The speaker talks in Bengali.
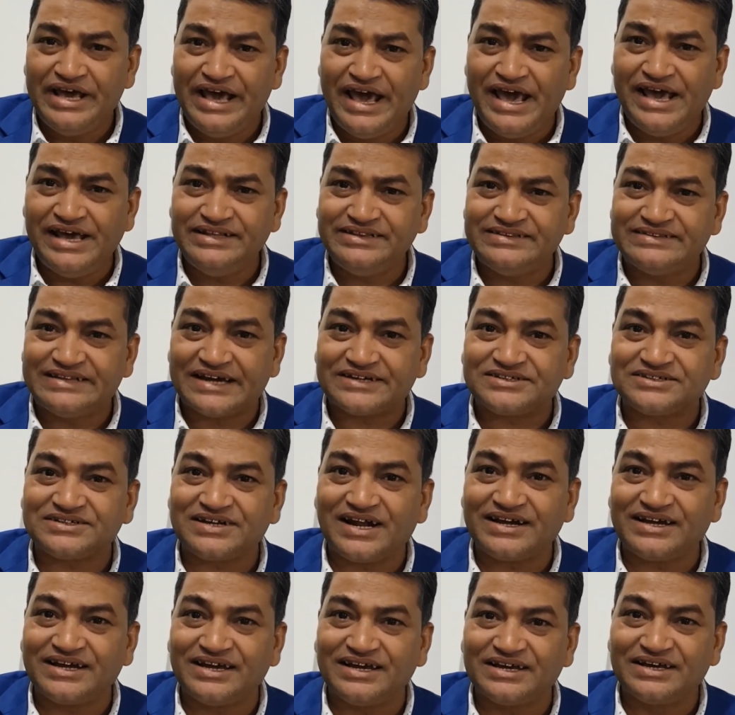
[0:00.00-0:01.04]
এই
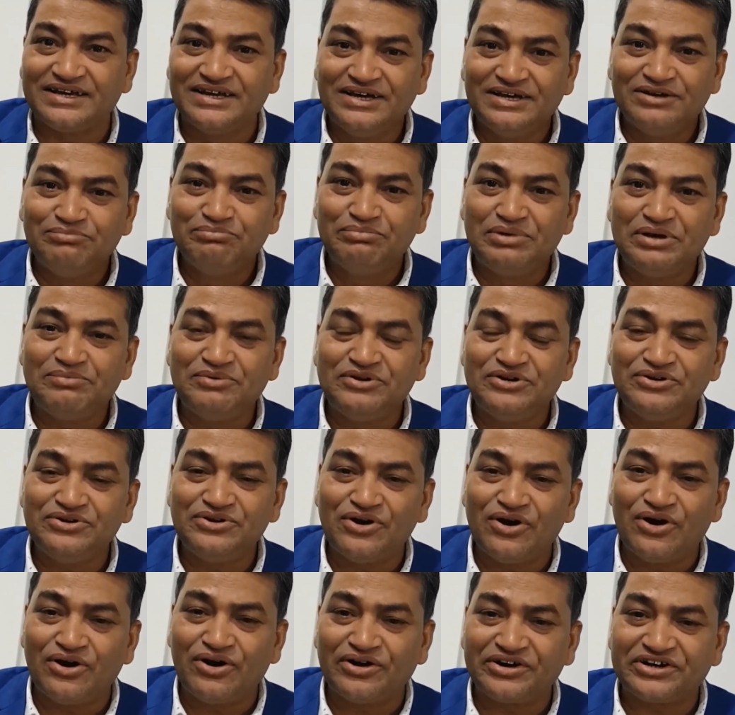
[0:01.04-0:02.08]
দেশটাকে বিভিন্ন
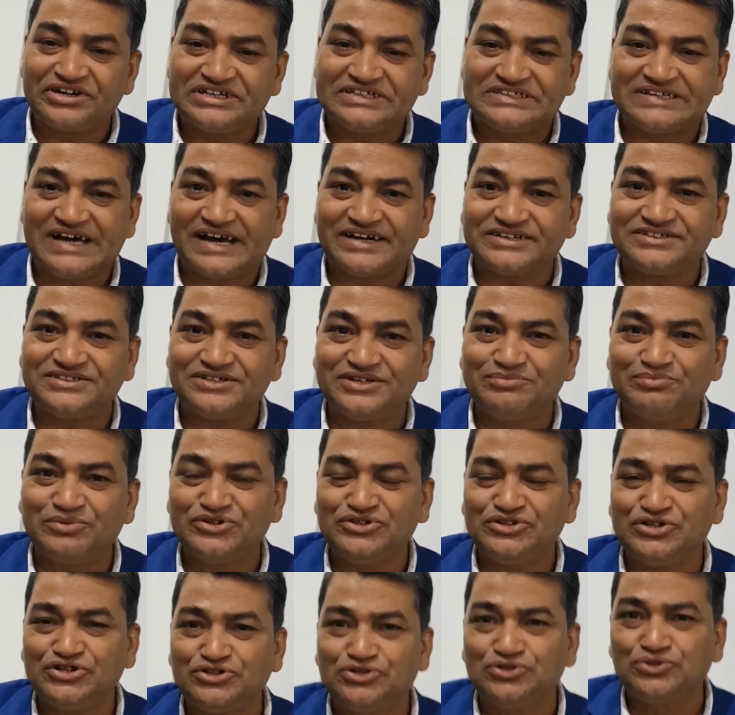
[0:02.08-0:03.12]
রিসার্চের
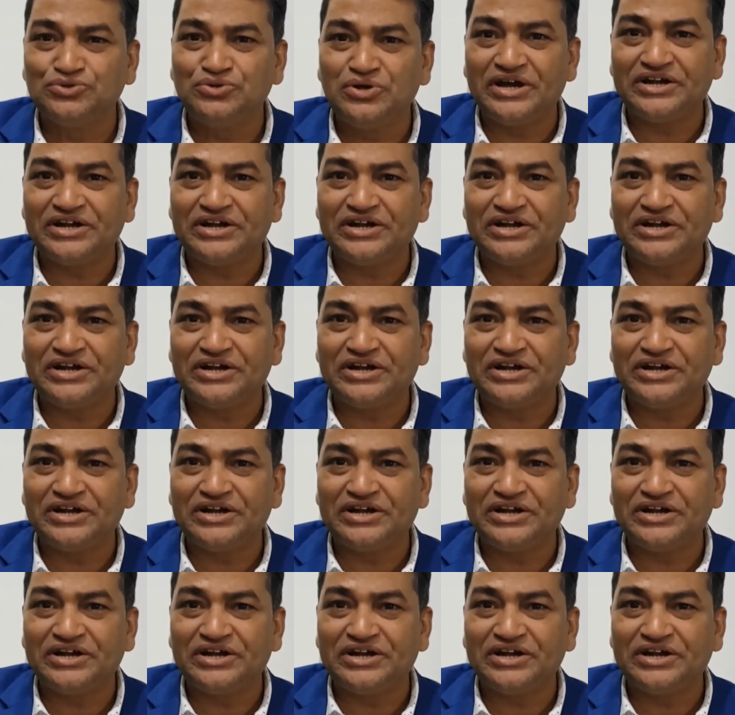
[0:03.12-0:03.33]
মধ্যে শুধু